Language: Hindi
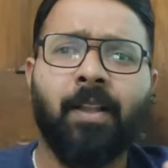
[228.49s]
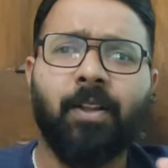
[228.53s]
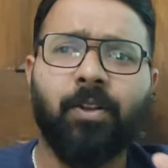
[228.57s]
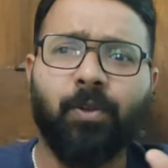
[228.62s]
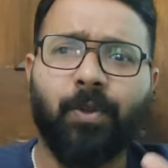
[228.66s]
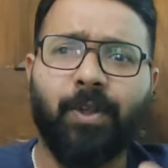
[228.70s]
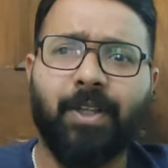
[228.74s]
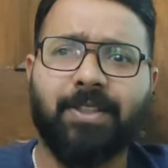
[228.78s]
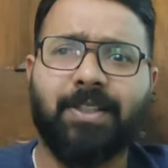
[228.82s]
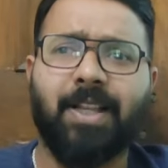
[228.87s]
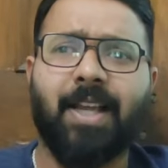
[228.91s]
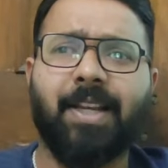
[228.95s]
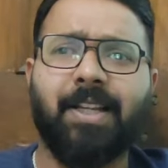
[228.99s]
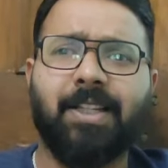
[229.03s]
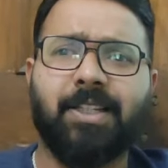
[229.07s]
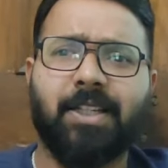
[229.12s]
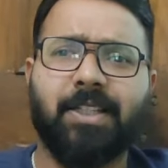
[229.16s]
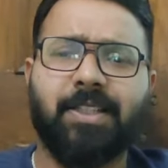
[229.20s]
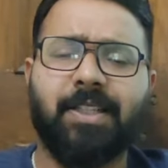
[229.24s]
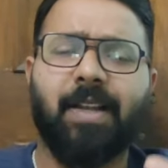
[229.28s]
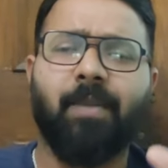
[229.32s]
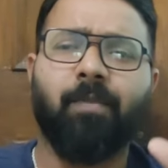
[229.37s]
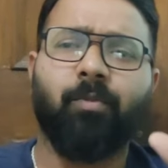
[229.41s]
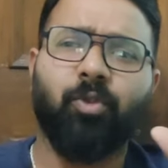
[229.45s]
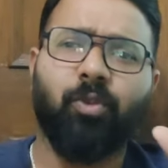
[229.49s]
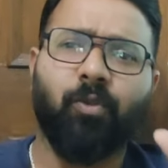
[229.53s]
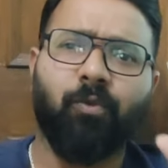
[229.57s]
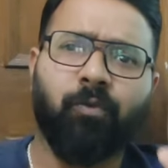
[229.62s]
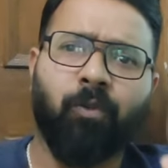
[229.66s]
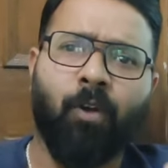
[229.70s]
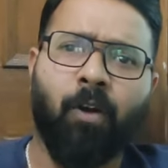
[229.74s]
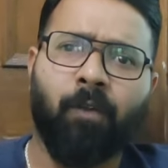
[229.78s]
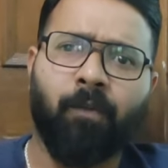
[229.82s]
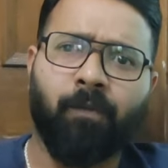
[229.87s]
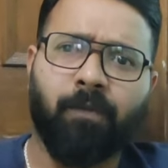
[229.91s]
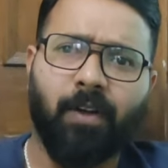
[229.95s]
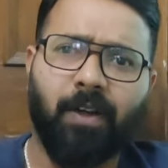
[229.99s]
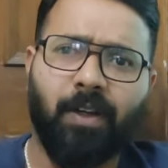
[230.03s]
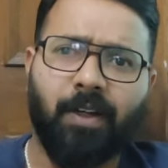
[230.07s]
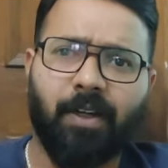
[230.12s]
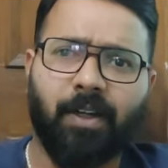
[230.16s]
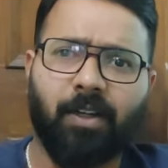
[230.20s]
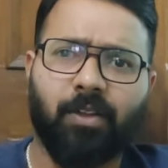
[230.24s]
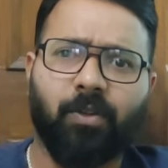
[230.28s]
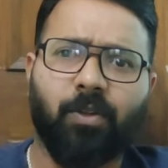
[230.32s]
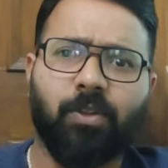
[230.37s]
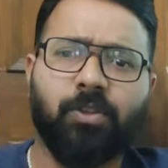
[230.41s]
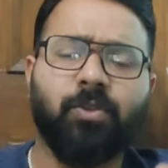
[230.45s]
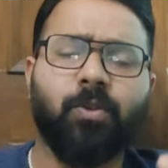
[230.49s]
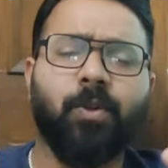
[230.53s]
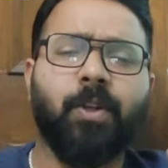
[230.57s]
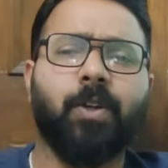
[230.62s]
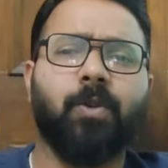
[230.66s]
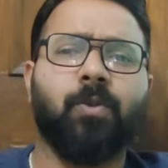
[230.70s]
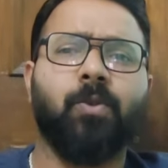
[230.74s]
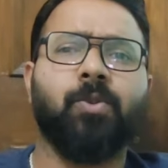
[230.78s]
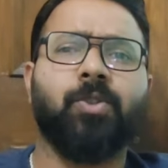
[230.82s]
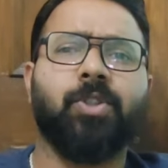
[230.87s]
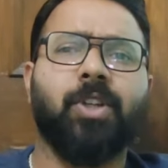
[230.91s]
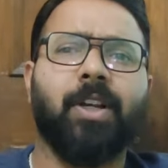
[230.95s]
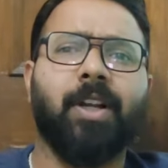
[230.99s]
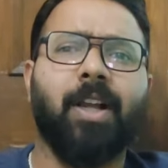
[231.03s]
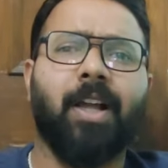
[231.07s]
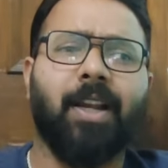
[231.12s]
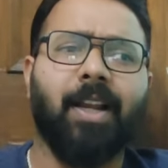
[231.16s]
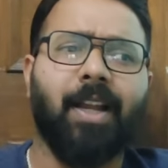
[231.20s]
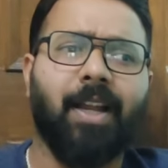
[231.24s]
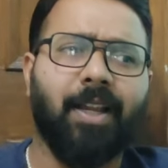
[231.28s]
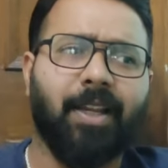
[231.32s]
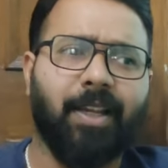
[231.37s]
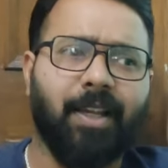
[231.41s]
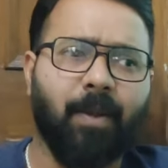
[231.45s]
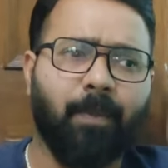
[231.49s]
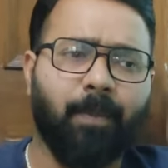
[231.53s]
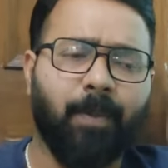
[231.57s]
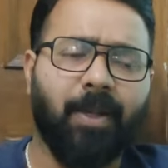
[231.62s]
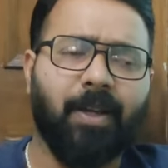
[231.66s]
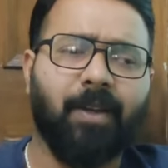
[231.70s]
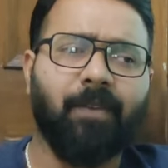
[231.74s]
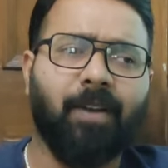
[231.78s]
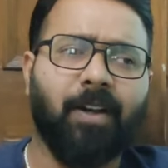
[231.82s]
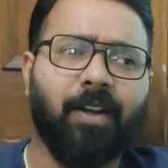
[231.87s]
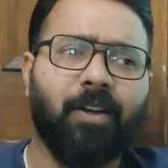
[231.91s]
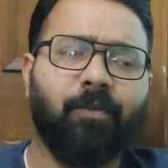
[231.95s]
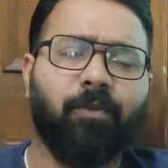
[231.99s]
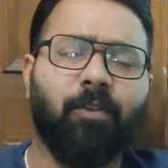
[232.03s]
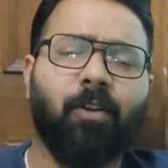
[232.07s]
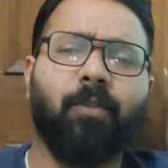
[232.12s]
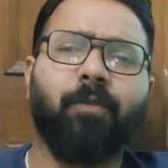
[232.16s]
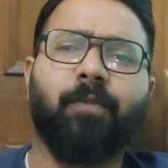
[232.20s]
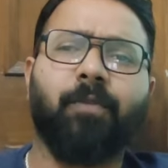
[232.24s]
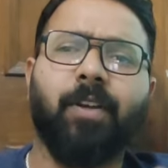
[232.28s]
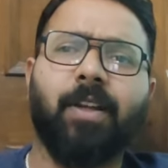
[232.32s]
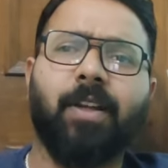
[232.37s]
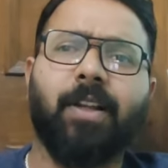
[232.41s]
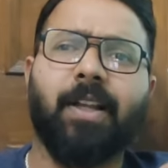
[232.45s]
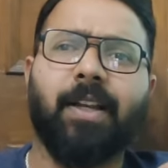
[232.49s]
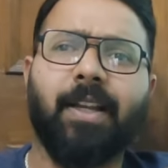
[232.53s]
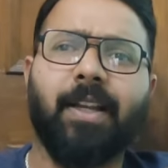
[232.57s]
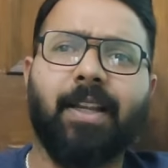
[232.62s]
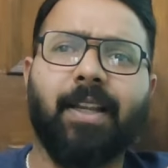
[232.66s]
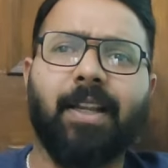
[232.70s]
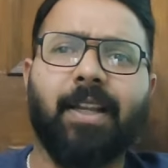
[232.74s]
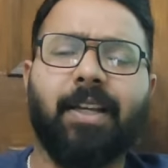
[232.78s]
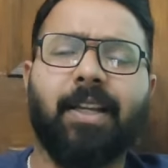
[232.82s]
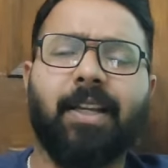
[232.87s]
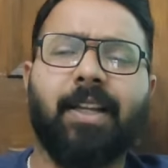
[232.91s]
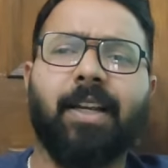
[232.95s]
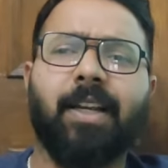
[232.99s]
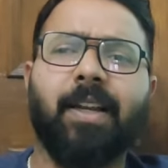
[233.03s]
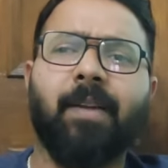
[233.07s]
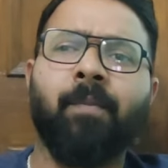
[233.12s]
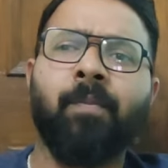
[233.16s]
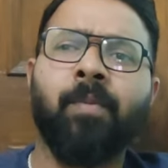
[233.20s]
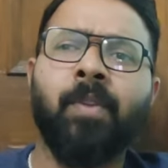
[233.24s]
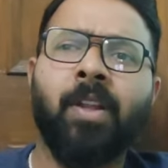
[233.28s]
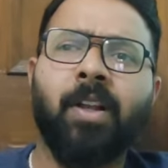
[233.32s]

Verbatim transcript: तो ये सारी चीजें तो फॉर्म फिल कर दो जो एक क्वेश्चन आ रहा है कि अपेरी वाले फॉर्म फिल करेंगे या नहीं करें